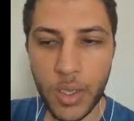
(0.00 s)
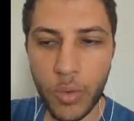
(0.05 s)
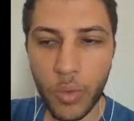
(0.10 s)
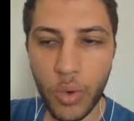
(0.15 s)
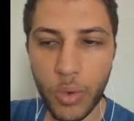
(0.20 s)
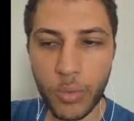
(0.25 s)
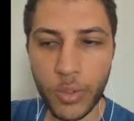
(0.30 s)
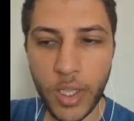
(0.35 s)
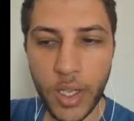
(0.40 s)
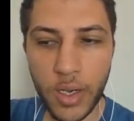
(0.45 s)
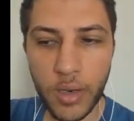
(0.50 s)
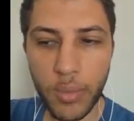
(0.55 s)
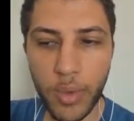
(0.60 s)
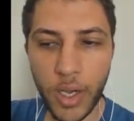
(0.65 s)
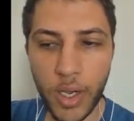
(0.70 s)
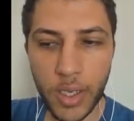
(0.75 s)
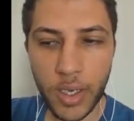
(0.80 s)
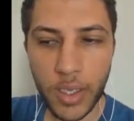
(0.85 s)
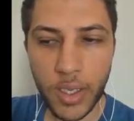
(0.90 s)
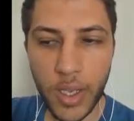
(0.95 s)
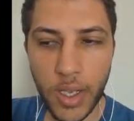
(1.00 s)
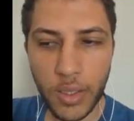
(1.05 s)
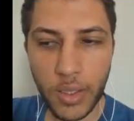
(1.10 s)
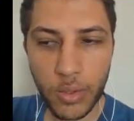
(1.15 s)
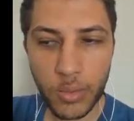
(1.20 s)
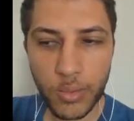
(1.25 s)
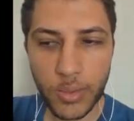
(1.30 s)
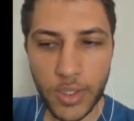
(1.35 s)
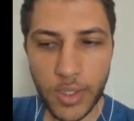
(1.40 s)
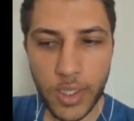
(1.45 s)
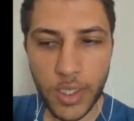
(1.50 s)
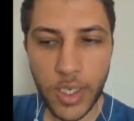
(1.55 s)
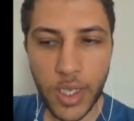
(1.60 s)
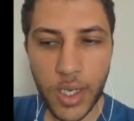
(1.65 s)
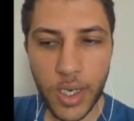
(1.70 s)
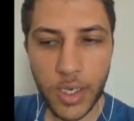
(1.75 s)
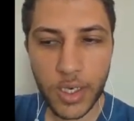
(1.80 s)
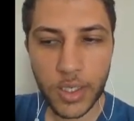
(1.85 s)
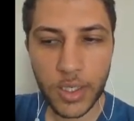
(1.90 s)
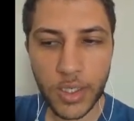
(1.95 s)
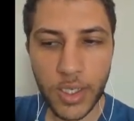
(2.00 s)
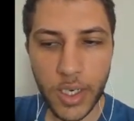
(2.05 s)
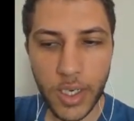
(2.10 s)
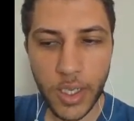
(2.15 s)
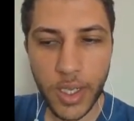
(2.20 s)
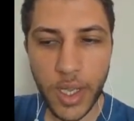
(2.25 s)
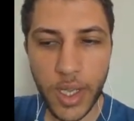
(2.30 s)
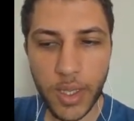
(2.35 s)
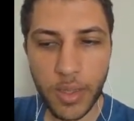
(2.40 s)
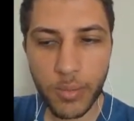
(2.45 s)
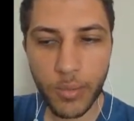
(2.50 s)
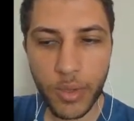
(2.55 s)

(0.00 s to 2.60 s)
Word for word: ومدرب على القيادة ومستشار لشركات